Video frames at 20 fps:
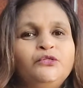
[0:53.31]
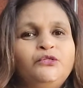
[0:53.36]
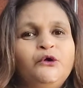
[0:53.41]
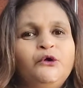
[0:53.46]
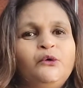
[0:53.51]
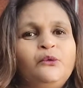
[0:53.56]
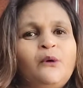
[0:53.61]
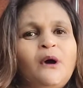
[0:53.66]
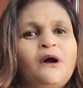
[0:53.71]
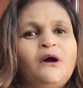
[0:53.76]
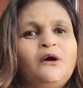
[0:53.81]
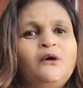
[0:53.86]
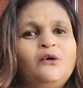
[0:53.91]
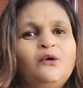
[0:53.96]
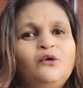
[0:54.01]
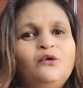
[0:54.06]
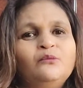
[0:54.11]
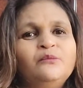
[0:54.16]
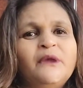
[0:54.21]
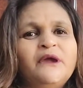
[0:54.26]

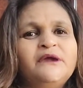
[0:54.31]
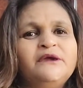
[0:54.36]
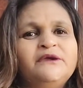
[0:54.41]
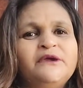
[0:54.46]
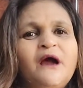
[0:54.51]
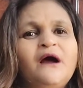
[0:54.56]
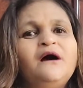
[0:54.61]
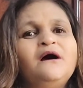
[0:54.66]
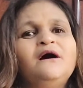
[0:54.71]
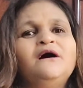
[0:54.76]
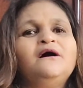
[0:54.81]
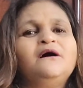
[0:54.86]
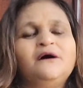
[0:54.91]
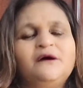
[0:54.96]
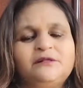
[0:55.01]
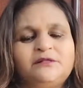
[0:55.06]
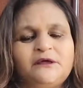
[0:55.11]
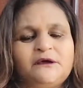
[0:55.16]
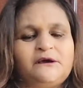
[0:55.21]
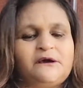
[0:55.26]
दुआओं में
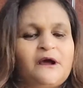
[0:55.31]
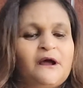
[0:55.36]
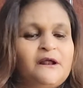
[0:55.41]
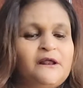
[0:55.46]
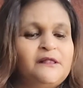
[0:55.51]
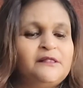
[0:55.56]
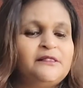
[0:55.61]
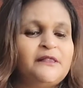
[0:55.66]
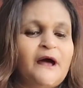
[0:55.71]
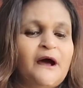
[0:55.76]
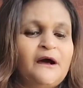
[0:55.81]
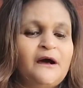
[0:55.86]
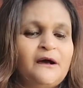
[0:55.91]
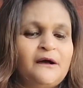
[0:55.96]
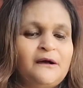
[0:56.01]
याद करना